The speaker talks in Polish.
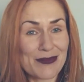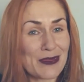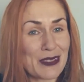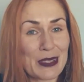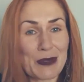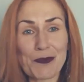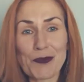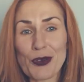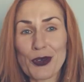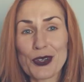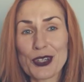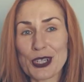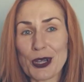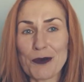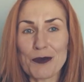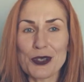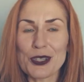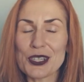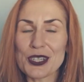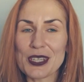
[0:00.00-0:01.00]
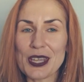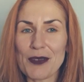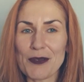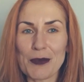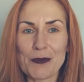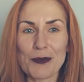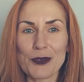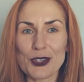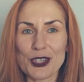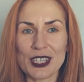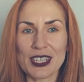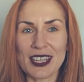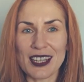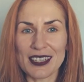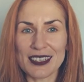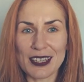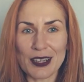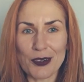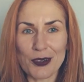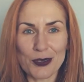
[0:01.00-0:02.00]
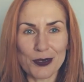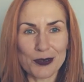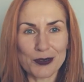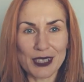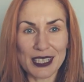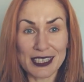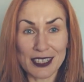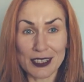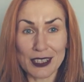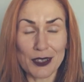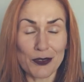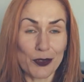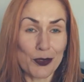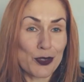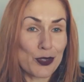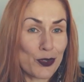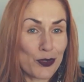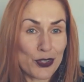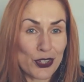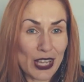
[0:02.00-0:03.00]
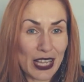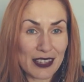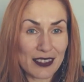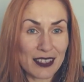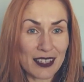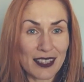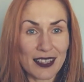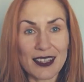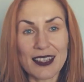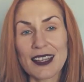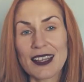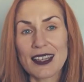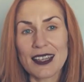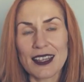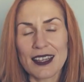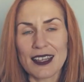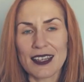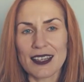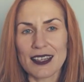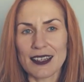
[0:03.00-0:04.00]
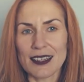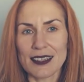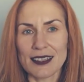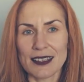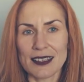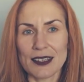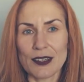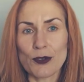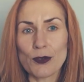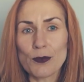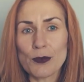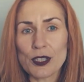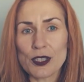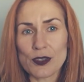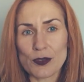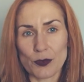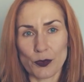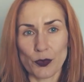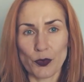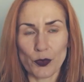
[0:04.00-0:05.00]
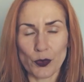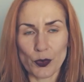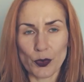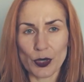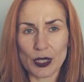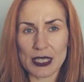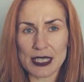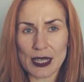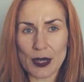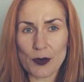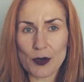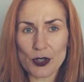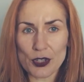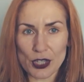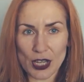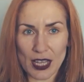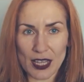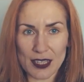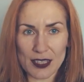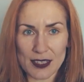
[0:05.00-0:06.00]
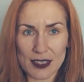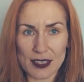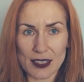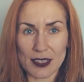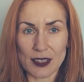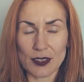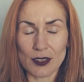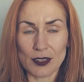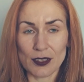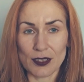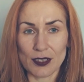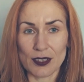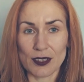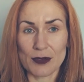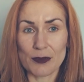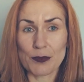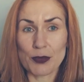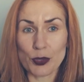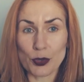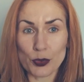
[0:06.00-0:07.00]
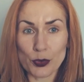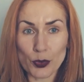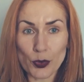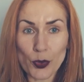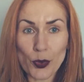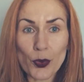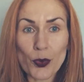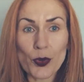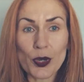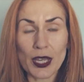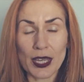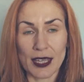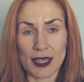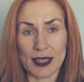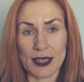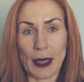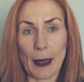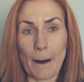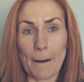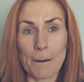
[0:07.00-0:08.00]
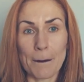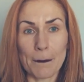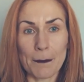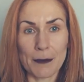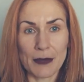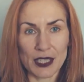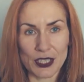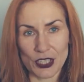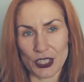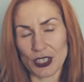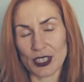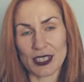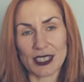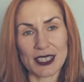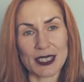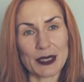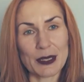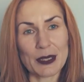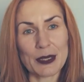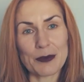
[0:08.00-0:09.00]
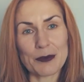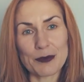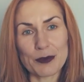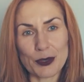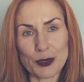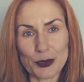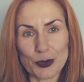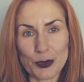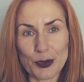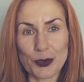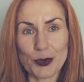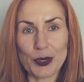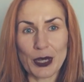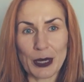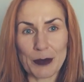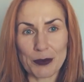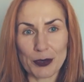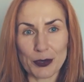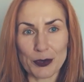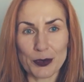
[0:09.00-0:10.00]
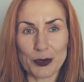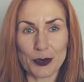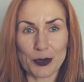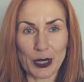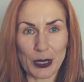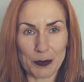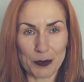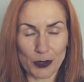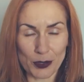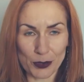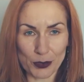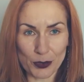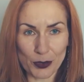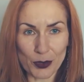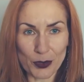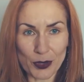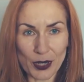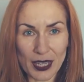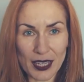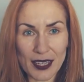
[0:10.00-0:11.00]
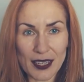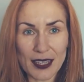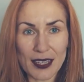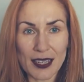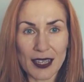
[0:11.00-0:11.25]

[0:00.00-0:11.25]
spojrzałbyś, nie wiem, może na taką gadatliwą sąsiadkę. E, umysł twój cały czas produkuje myśli, produkuje i produkuje i produkuje,